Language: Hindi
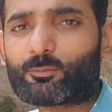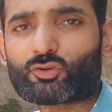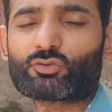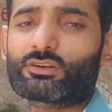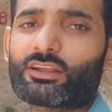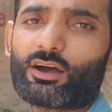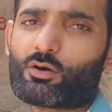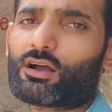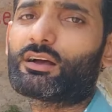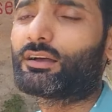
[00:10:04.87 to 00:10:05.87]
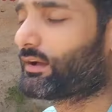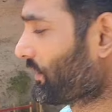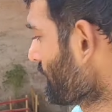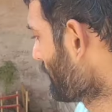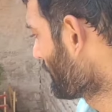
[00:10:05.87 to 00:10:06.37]
नाम तो सुन लिया होगा
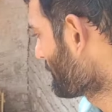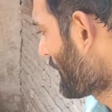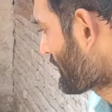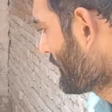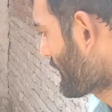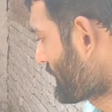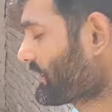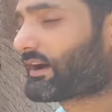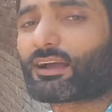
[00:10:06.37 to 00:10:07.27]
बाकी यार